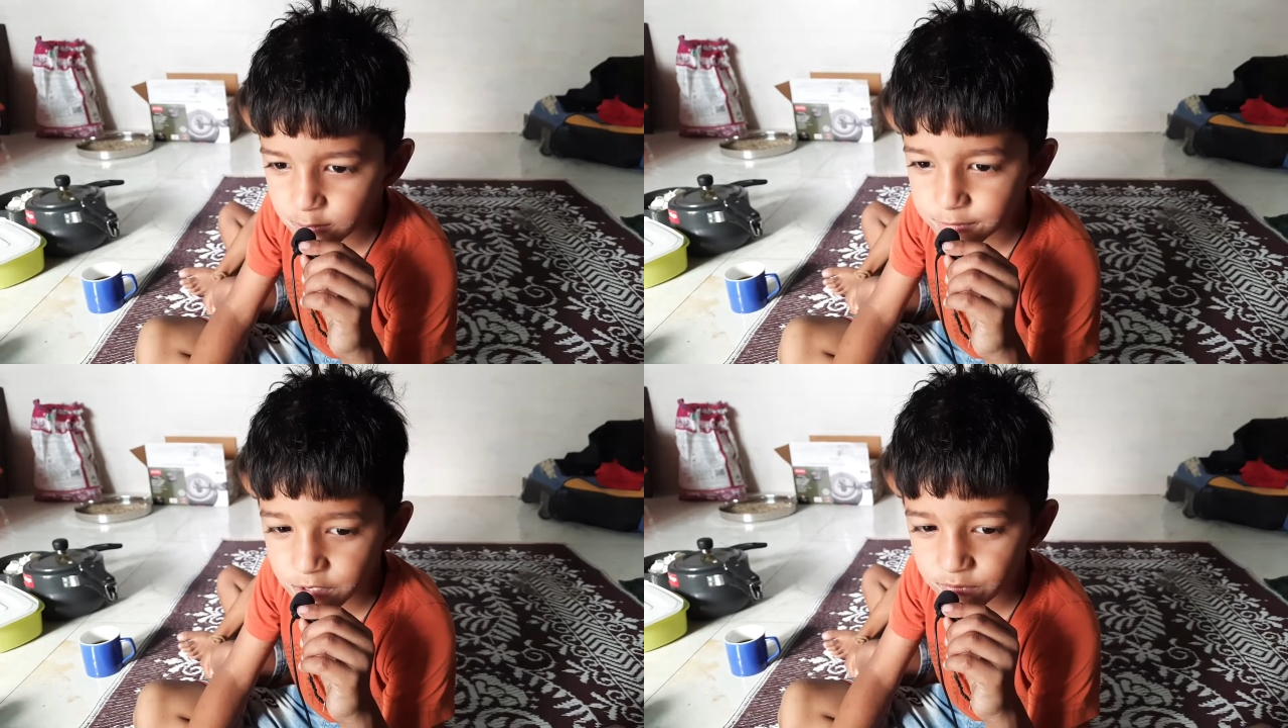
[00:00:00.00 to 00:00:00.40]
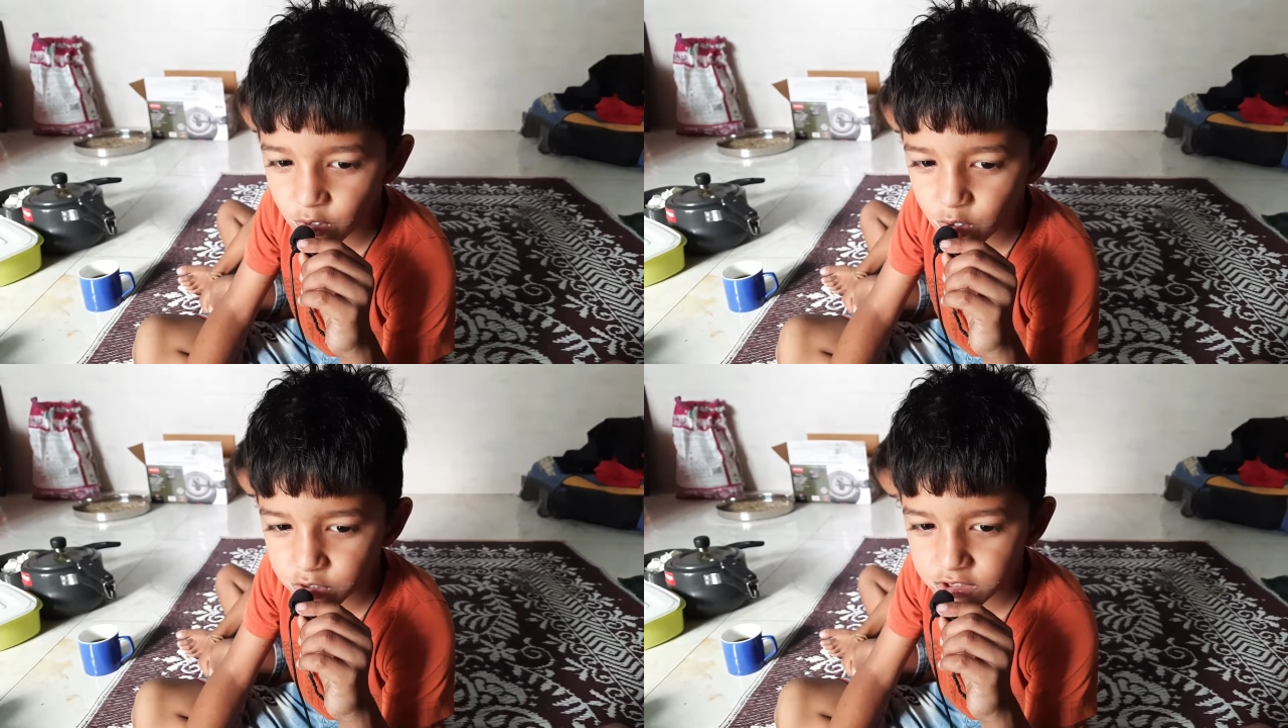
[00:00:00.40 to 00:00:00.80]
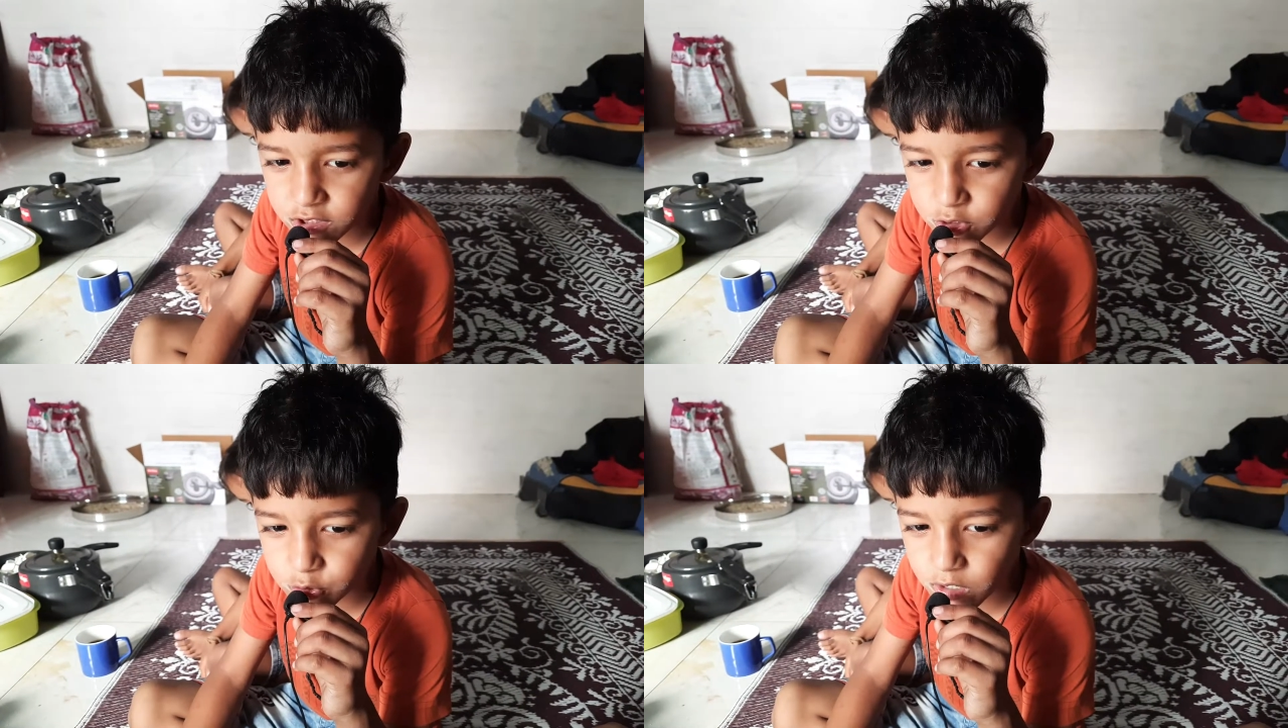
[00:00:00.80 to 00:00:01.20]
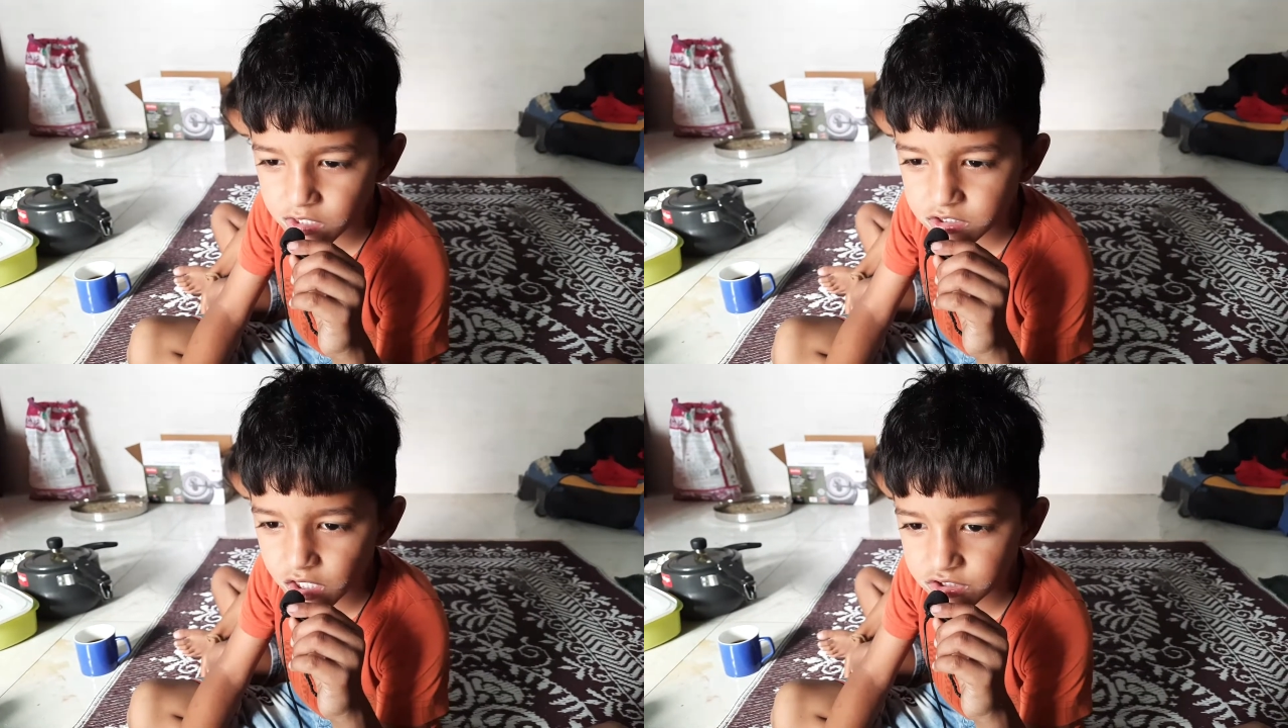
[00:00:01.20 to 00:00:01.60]
सेवन जा फोर्टी टू
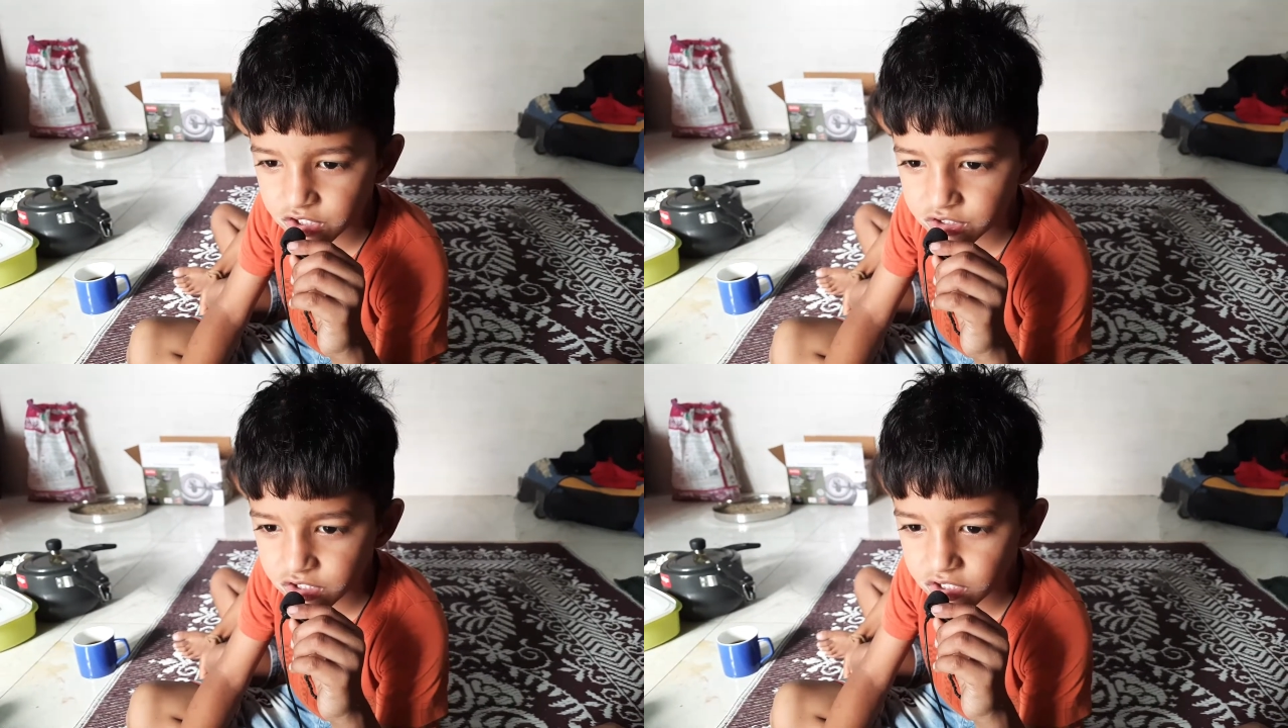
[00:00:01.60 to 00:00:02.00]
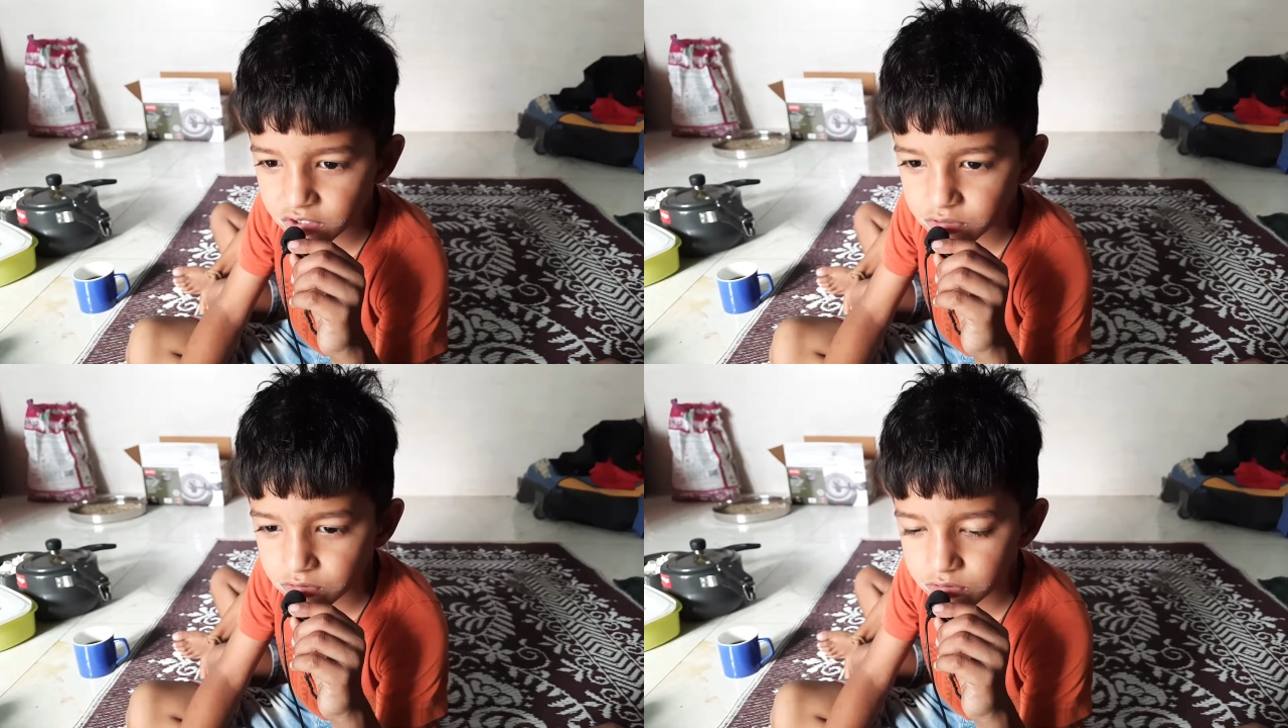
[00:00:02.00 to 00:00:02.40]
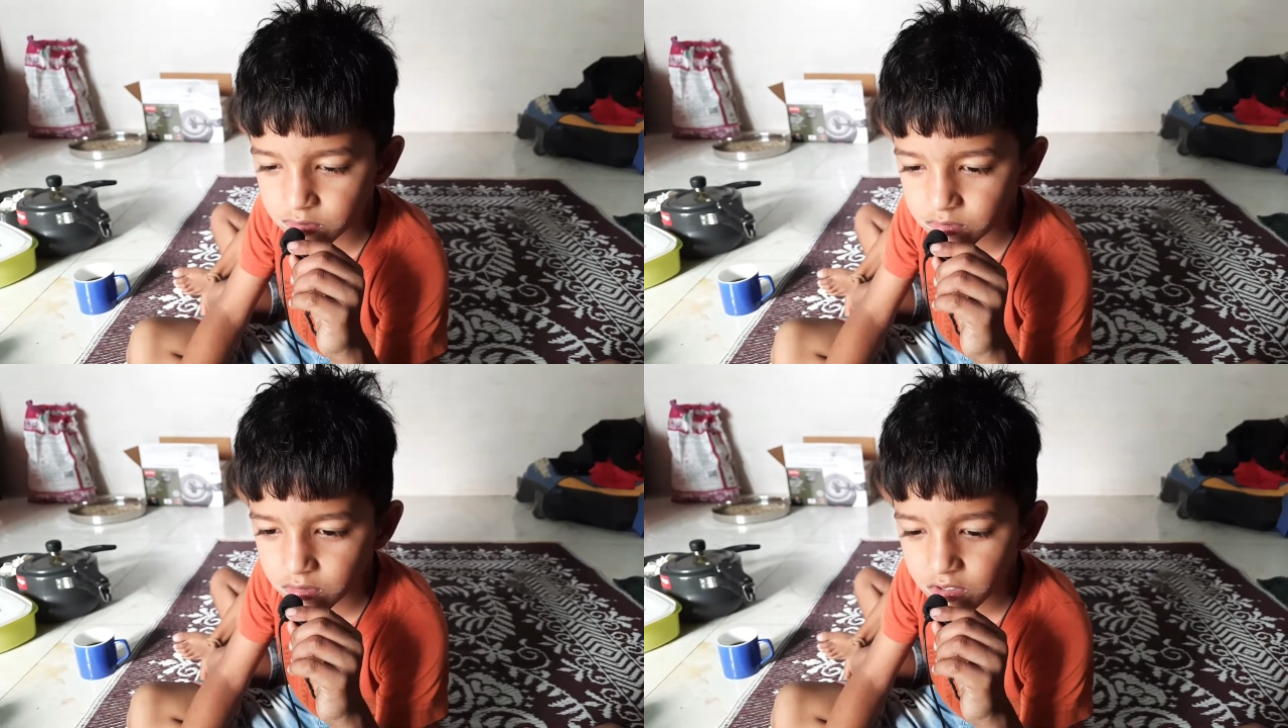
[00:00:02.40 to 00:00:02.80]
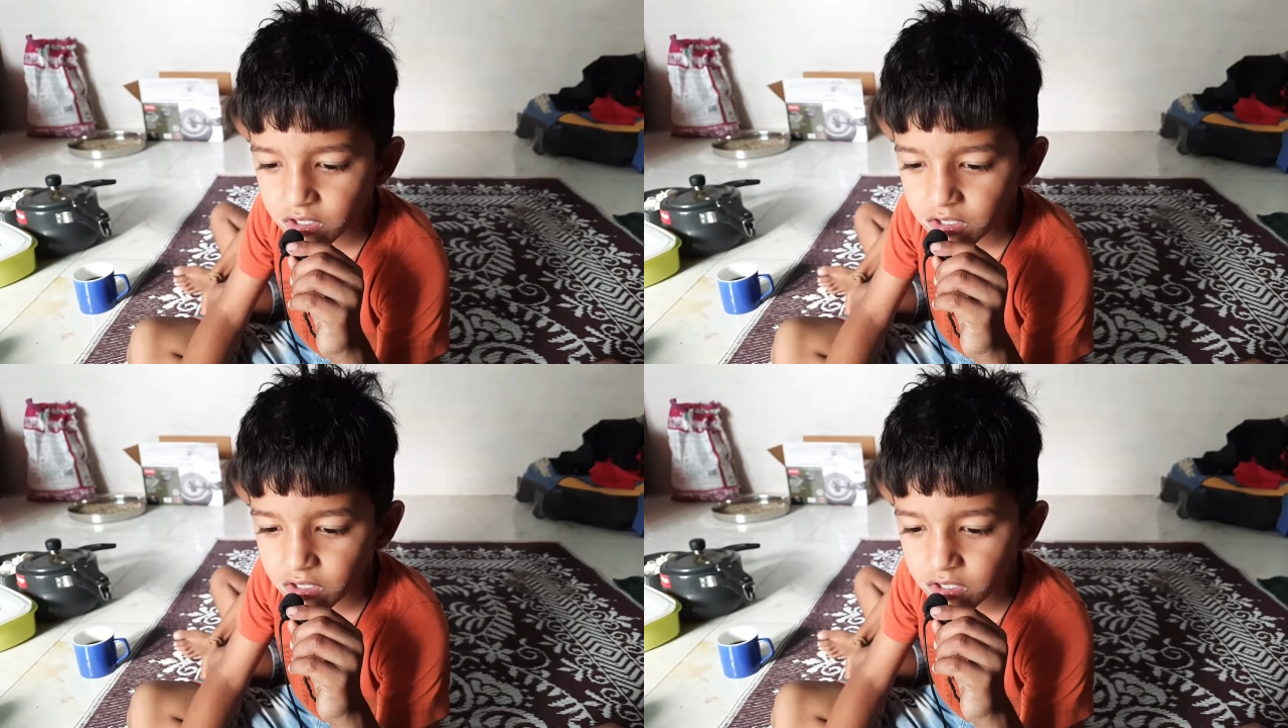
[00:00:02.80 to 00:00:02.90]
एट जा सिक्सटी टू सेवन